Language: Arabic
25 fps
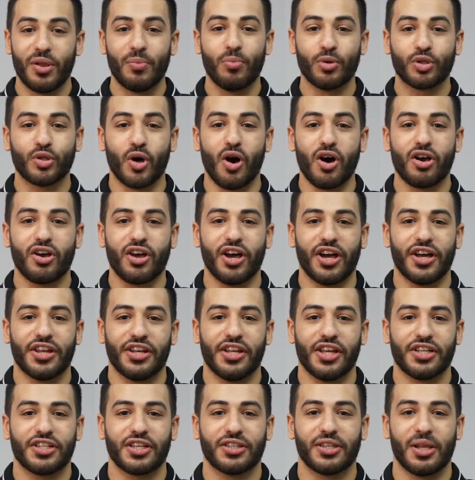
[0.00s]
المتوقع
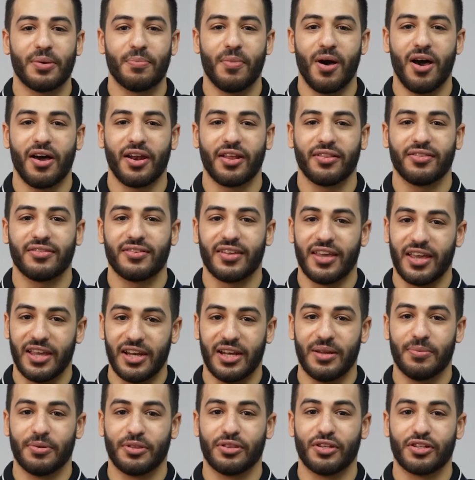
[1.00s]
ان يشهد المعرض
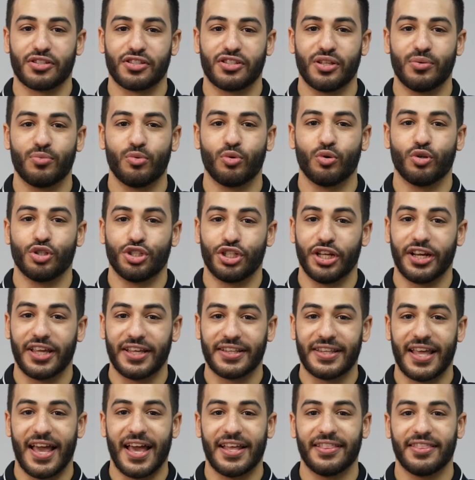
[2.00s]
اللي بتنظمه
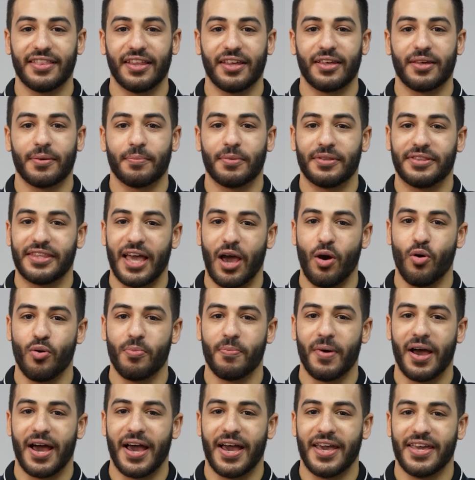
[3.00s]
شركه ادنك
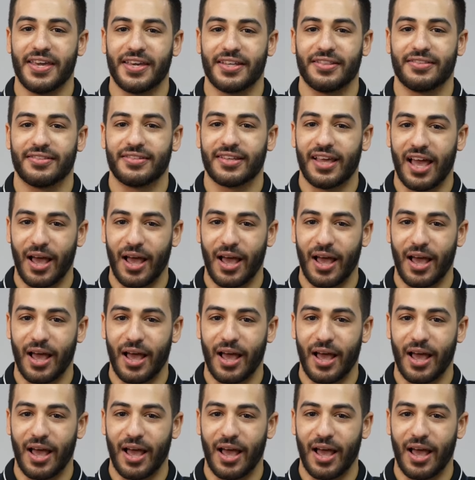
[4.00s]
بالتعاون مع هيئه